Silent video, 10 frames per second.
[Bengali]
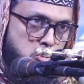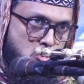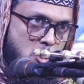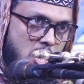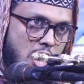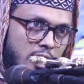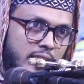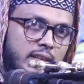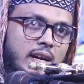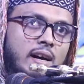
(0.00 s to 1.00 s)
পুরা গাল
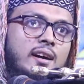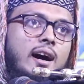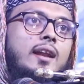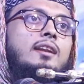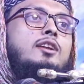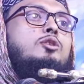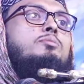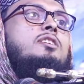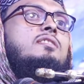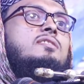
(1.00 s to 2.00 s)
নিয়ে আল্লাহ
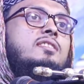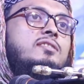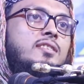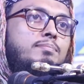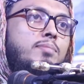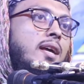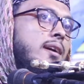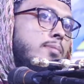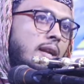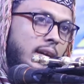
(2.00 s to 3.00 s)
নবীর কাছে আসছে
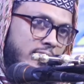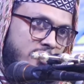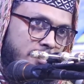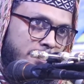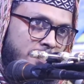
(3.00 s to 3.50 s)
পালাইয়া পালাইয়া আসছে